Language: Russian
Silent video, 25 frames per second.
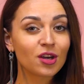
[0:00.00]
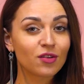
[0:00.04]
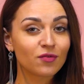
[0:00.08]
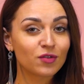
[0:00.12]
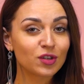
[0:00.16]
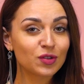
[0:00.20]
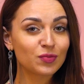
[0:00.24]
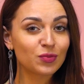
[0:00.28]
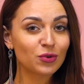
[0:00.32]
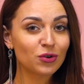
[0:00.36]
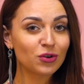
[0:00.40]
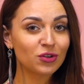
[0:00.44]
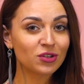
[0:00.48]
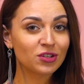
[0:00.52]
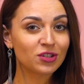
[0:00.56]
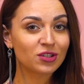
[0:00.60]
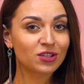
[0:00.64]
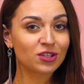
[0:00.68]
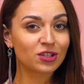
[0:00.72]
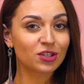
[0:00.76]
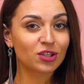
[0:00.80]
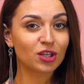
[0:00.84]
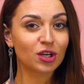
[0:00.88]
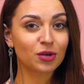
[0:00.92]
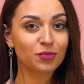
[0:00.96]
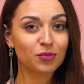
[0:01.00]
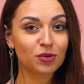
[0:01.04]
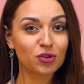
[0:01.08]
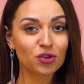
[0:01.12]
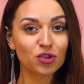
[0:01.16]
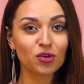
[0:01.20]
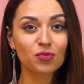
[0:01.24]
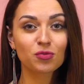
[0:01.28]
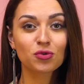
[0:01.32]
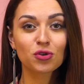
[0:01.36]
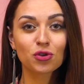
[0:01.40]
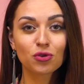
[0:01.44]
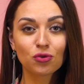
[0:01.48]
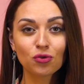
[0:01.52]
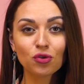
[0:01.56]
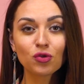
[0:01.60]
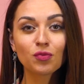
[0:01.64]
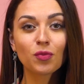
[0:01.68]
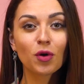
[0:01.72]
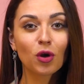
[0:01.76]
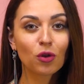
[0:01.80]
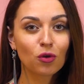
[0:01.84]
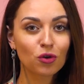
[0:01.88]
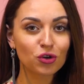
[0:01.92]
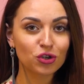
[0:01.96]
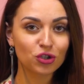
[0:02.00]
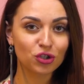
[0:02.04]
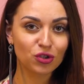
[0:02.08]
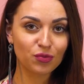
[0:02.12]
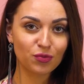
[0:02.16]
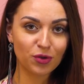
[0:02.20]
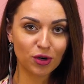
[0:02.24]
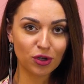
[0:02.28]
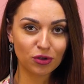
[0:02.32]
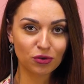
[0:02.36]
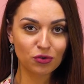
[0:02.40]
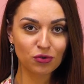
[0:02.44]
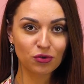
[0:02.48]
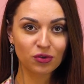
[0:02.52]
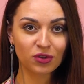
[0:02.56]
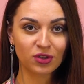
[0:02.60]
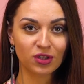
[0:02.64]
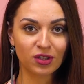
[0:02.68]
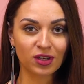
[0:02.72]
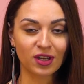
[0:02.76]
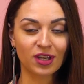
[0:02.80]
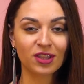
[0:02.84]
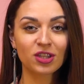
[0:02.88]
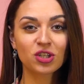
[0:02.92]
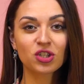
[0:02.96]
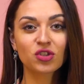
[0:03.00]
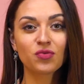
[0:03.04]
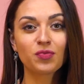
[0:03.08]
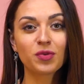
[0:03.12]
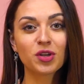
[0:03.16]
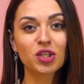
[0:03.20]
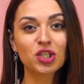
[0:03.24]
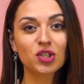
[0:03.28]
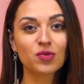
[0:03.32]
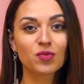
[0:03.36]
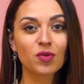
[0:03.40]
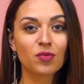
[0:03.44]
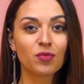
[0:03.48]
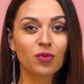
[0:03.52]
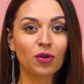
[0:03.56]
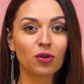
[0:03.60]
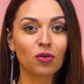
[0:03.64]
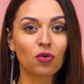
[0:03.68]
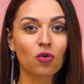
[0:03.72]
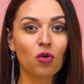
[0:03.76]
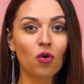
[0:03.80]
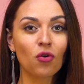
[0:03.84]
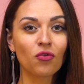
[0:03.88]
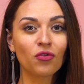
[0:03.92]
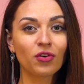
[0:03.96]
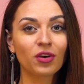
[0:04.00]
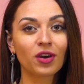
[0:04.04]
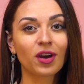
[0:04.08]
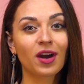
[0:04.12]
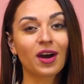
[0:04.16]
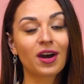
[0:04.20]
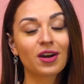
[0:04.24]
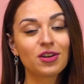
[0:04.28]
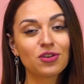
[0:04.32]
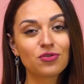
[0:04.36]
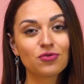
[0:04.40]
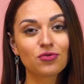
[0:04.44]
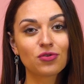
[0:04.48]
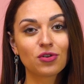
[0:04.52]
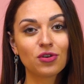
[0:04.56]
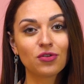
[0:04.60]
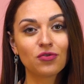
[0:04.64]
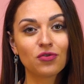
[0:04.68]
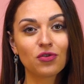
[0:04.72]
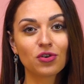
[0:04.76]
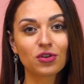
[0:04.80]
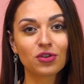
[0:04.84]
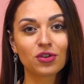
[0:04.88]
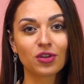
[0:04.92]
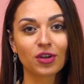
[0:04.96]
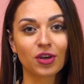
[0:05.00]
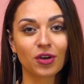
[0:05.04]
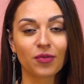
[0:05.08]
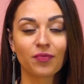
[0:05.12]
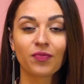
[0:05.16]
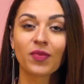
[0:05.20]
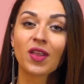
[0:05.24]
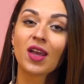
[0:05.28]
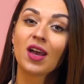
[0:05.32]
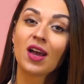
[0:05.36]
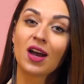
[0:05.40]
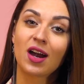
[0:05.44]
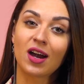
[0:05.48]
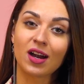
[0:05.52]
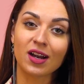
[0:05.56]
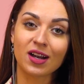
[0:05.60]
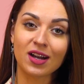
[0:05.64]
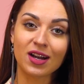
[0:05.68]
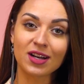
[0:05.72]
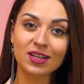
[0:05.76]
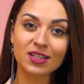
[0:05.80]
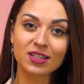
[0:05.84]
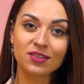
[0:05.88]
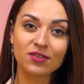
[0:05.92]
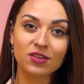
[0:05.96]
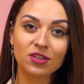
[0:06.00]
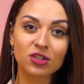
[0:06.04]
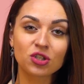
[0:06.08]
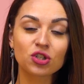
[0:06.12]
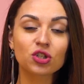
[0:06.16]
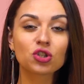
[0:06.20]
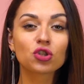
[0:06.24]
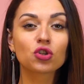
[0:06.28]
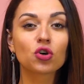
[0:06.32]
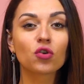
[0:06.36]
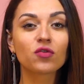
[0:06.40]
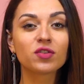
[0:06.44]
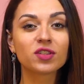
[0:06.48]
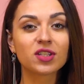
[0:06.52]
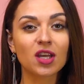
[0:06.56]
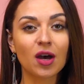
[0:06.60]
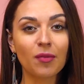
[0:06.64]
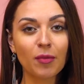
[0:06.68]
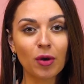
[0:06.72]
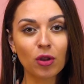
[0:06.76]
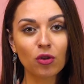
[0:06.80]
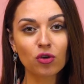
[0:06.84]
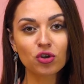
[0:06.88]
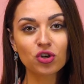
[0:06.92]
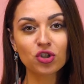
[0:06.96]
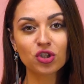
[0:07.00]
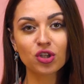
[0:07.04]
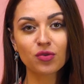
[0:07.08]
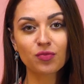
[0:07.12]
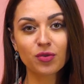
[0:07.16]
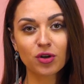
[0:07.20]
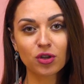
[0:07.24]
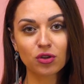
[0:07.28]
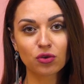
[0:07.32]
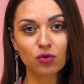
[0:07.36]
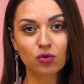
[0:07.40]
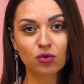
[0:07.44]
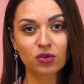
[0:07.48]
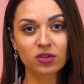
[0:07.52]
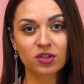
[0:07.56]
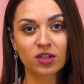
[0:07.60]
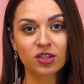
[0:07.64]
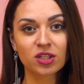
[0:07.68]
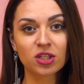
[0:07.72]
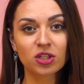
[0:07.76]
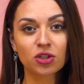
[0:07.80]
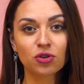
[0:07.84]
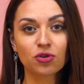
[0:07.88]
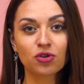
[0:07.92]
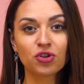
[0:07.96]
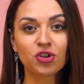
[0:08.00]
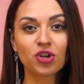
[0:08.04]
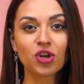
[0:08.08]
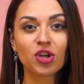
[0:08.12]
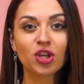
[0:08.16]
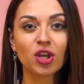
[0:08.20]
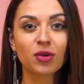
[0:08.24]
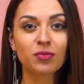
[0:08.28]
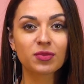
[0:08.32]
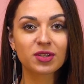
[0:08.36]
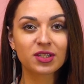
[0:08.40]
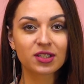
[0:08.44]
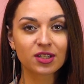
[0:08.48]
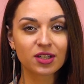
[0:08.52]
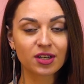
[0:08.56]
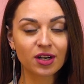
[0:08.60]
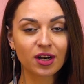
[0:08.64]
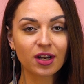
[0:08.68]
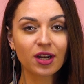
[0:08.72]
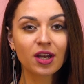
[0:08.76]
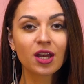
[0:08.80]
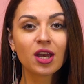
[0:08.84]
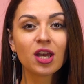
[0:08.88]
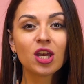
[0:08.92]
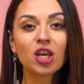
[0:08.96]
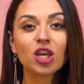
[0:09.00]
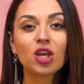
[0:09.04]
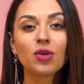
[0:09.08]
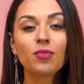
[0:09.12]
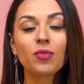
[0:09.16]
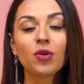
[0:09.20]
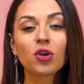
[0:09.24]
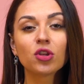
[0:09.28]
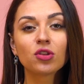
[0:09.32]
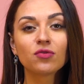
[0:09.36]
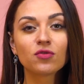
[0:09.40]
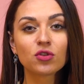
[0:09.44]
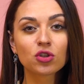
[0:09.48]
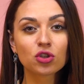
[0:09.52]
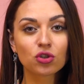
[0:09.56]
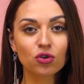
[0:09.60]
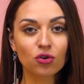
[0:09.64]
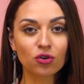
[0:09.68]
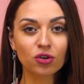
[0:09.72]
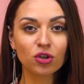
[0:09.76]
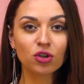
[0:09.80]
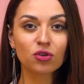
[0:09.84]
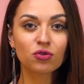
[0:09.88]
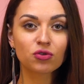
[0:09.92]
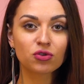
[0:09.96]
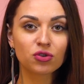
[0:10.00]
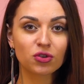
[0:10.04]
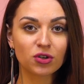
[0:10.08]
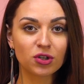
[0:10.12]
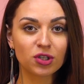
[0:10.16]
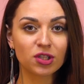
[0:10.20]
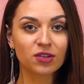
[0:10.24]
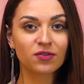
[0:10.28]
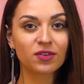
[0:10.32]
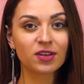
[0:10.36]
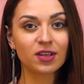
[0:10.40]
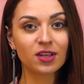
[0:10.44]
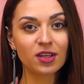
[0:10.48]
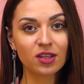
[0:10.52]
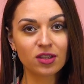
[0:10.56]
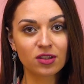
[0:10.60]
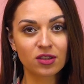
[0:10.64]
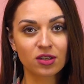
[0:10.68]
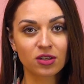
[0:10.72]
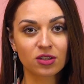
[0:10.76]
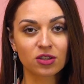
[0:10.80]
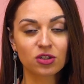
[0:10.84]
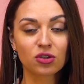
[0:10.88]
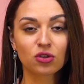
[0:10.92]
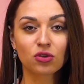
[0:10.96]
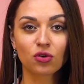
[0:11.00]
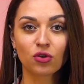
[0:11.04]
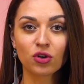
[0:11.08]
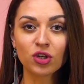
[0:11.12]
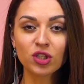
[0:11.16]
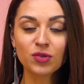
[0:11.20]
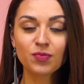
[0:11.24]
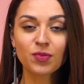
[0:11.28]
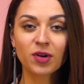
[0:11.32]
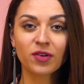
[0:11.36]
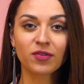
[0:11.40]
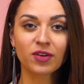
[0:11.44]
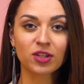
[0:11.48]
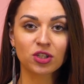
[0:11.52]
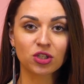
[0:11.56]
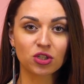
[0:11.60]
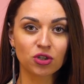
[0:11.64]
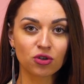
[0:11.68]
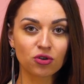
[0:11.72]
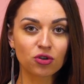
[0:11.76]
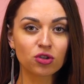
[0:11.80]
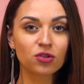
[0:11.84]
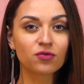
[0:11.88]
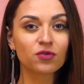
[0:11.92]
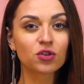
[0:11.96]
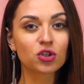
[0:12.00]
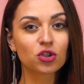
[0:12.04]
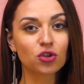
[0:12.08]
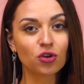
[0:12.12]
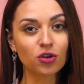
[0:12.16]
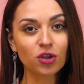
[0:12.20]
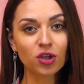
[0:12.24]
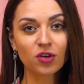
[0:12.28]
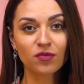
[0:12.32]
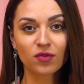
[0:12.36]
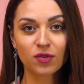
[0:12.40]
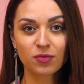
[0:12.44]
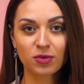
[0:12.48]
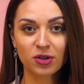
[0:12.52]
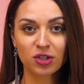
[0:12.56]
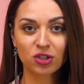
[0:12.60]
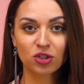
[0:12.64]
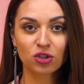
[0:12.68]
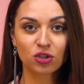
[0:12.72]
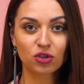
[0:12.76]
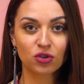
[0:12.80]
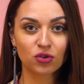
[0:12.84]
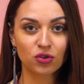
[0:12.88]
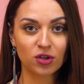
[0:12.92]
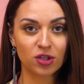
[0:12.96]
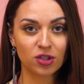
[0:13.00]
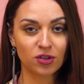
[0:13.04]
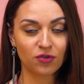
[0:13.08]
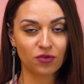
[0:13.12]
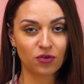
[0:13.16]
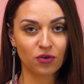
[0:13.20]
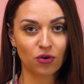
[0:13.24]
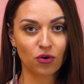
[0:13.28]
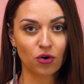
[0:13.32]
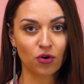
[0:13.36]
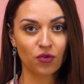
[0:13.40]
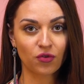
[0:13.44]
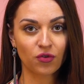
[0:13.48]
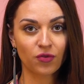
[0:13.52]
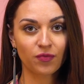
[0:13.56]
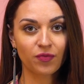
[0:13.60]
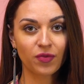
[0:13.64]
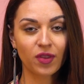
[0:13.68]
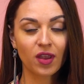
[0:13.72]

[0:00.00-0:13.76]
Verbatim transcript: Вы спросите, так при чем же тут молочные продукты? Это же в принципе белковые, а не углеводные. Оказывается, что вся молочная продукция, за исключением сыра, имеет высокий инсулиновый индекс, то есть провоцирует высокий выброс инсулина в кровь.